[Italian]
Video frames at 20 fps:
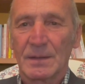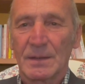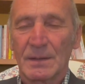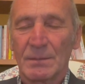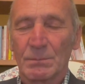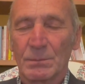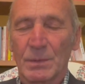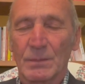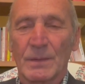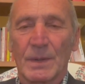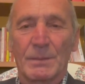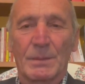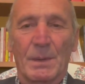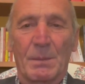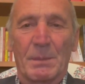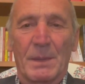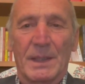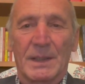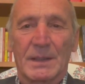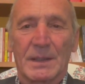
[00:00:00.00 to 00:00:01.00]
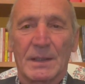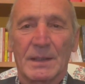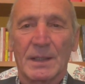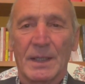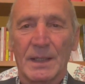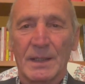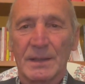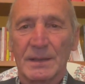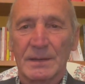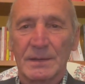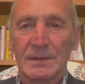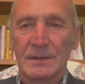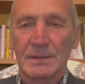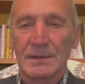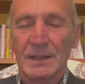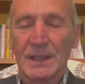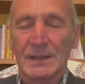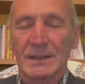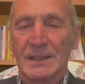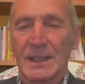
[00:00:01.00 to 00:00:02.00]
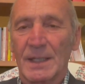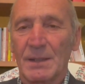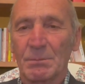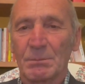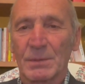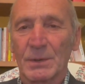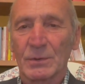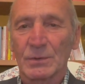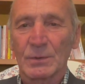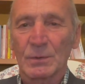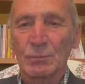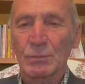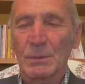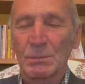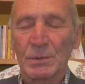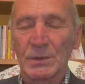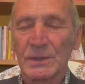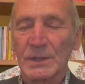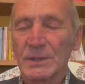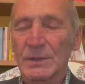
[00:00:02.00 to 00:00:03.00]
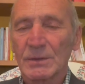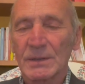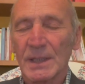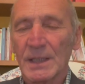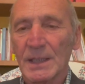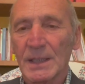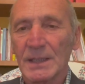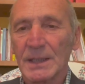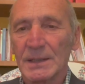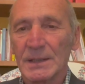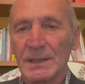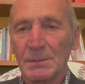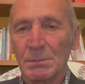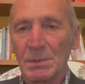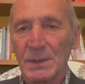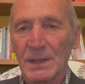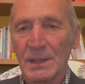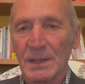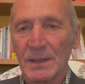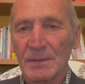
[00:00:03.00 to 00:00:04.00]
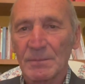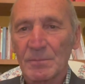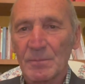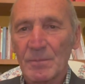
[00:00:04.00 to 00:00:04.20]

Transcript: probabilmente da, da sempre, sono due posizioni archetipiche